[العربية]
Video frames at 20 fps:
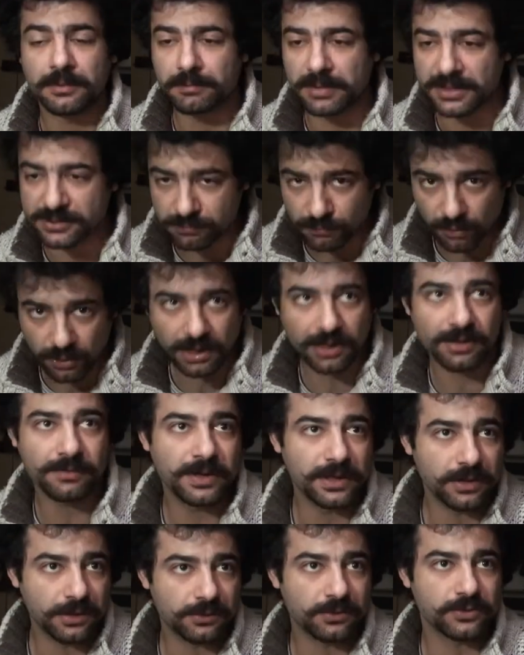بس
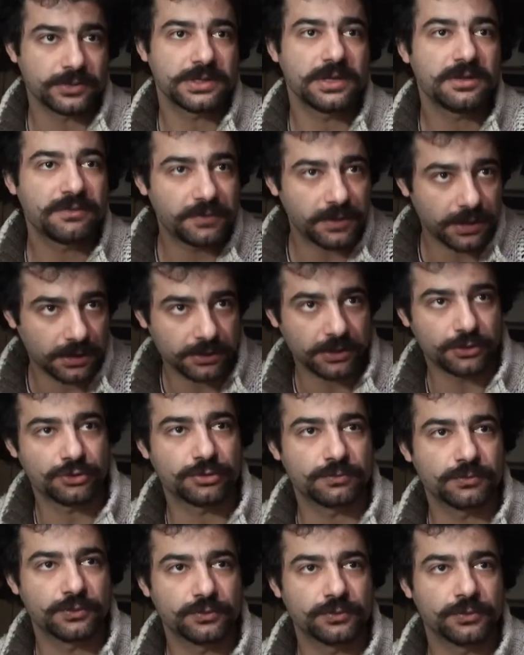مقابل انه يصير في عنا
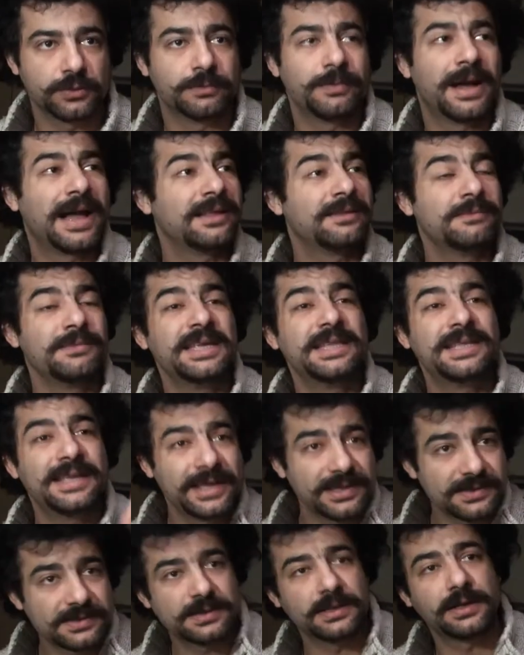جمهور بعد
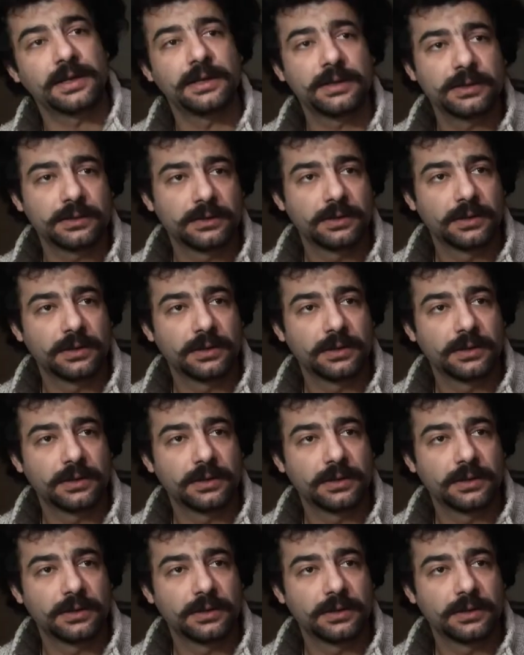200 سنه